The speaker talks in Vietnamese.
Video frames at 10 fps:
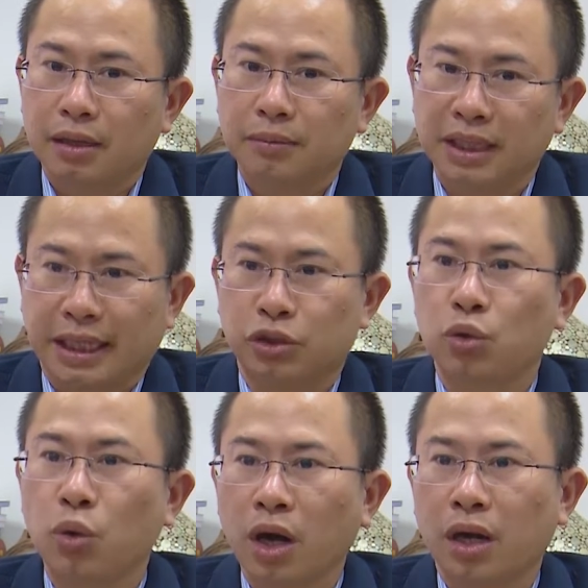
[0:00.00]
bên cạnh
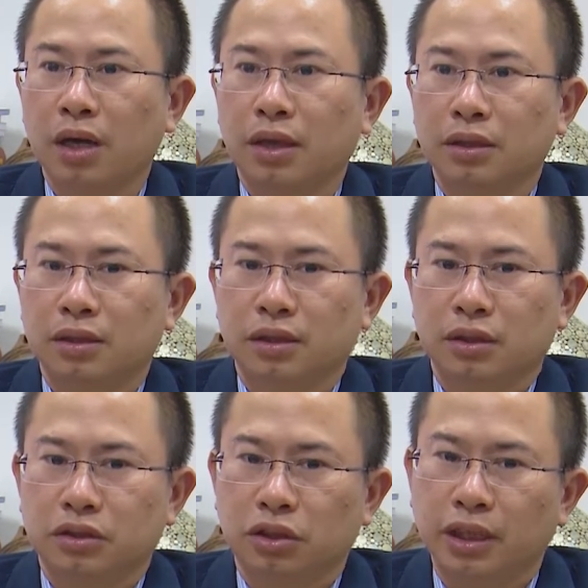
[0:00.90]
Trung Quốc.
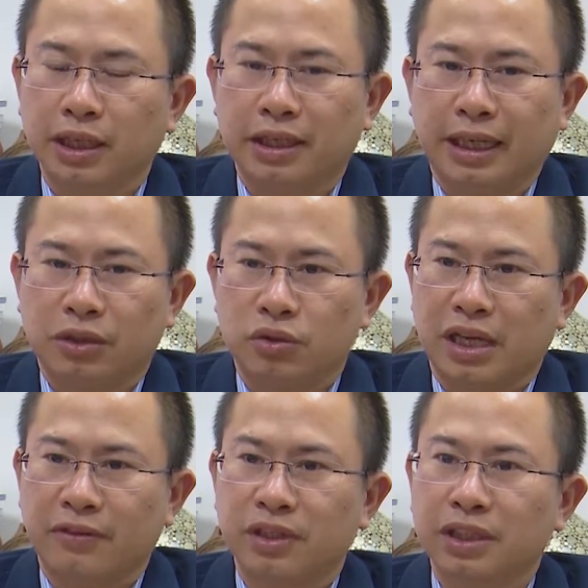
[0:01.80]
Cho nên ngành gỗ
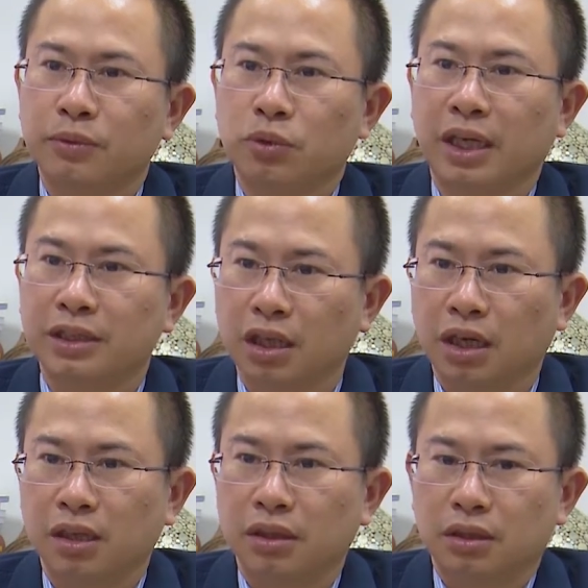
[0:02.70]
dán vẫn tiếp tục tăng trưởng.
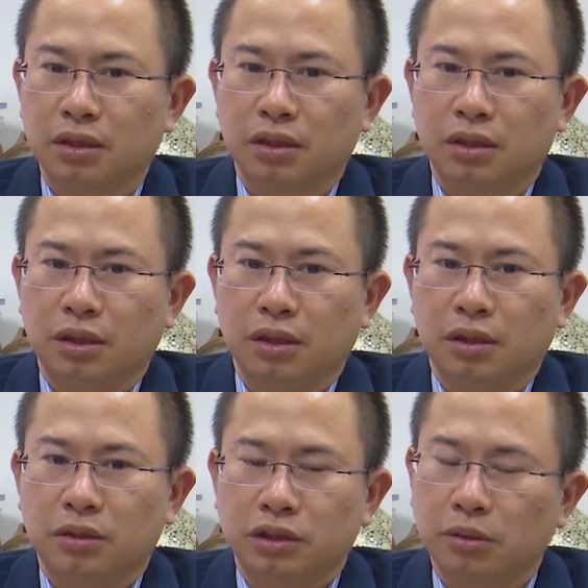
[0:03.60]

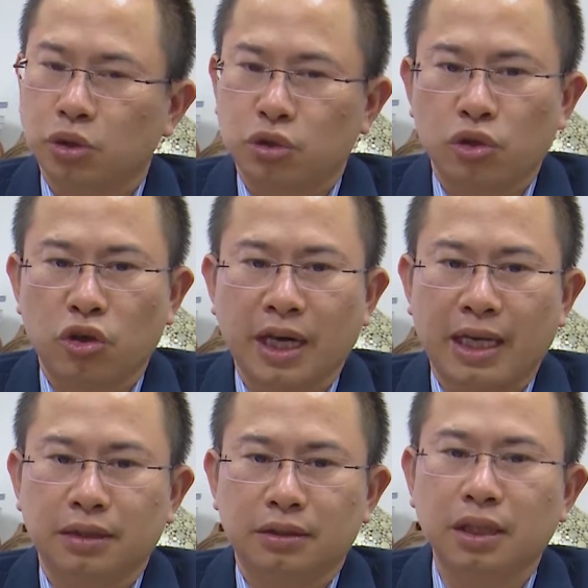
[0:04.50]
Trong một số khó
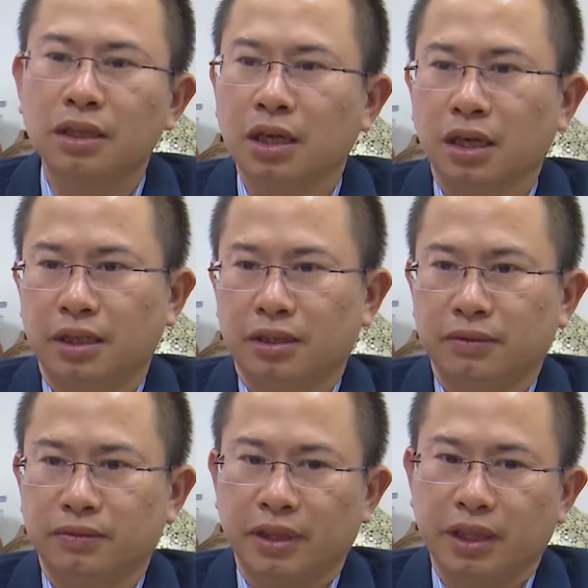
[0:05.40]
khăn nhất thời
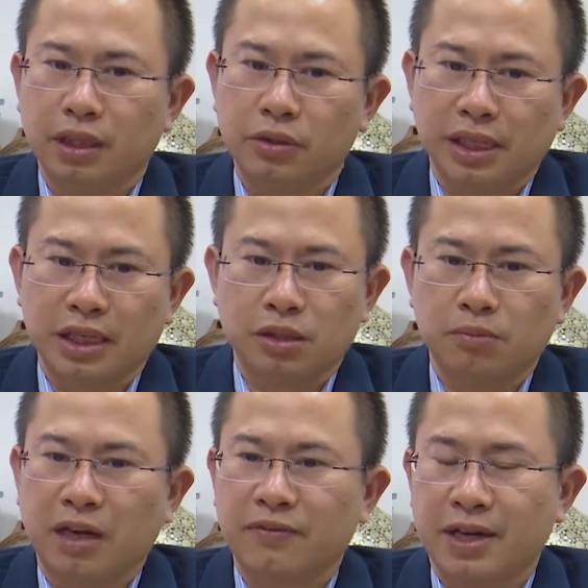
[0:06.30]
về điều tra
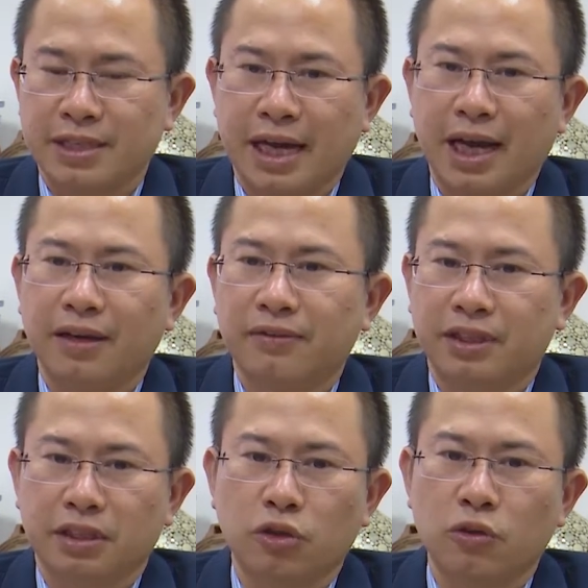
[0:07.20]
chống bán phá giá
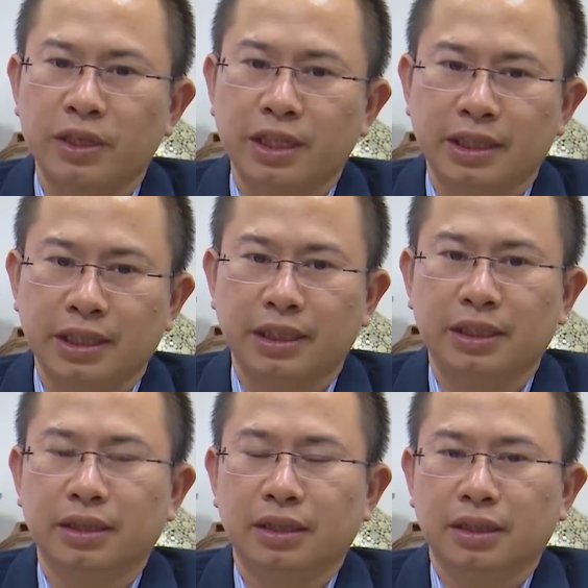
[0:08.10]
về dịch Covid thì
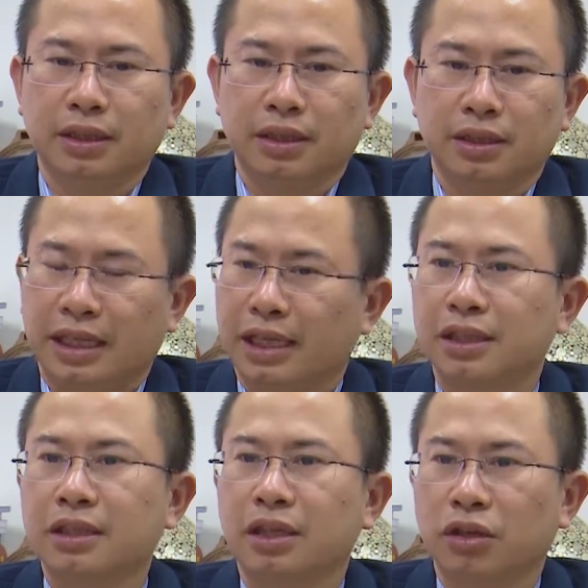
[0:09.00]
chỉ là
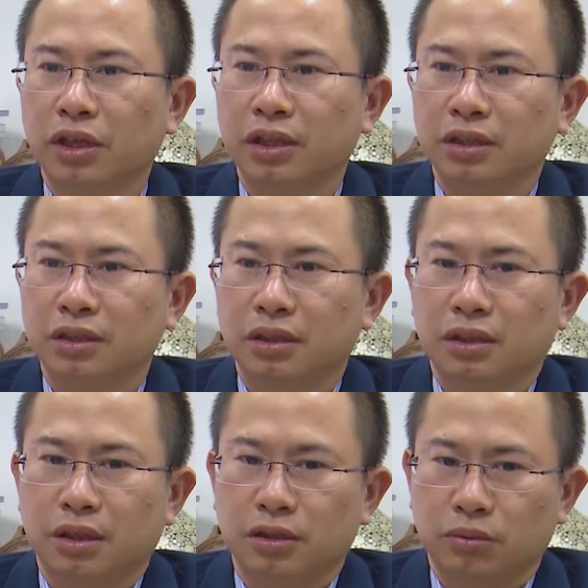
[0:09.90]
nhất thời thôi.
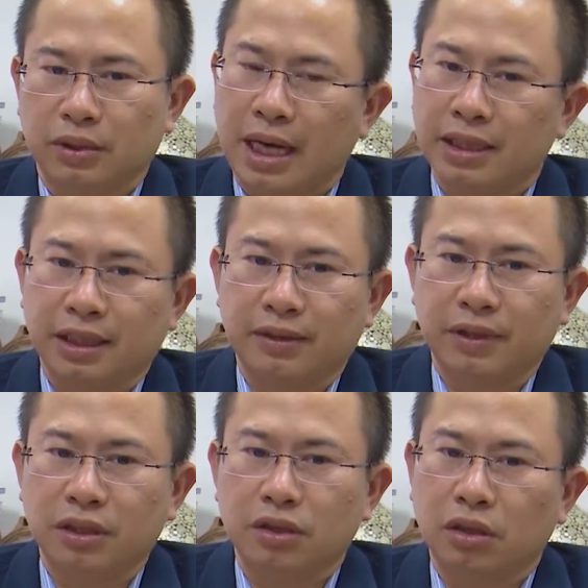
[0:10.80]
Chúng ta sẽ
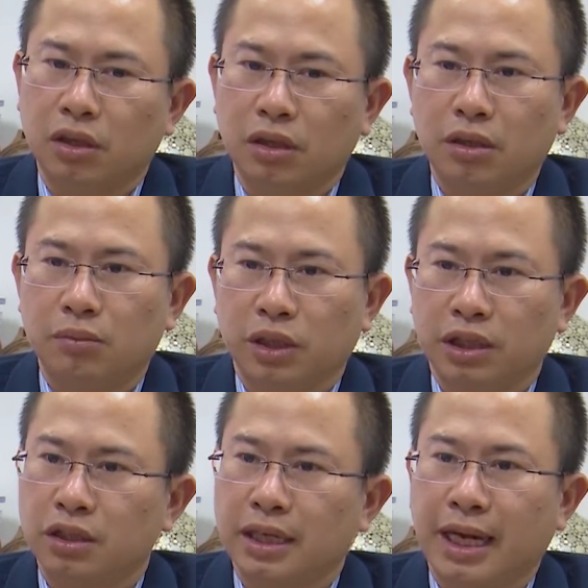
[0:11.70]
vẫn có một
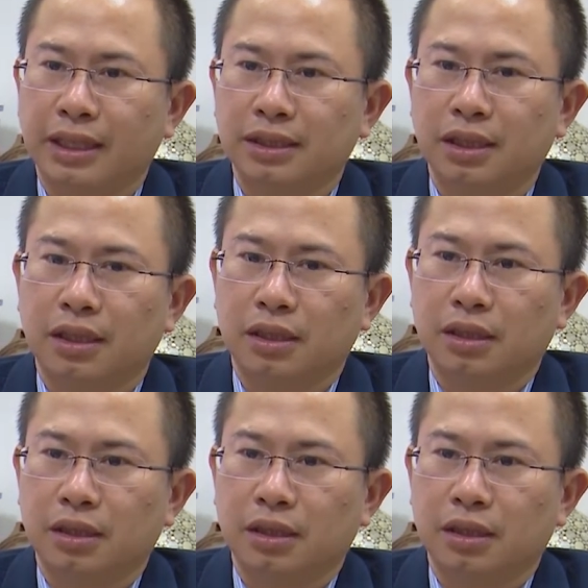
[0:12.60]
cái tương lai rất là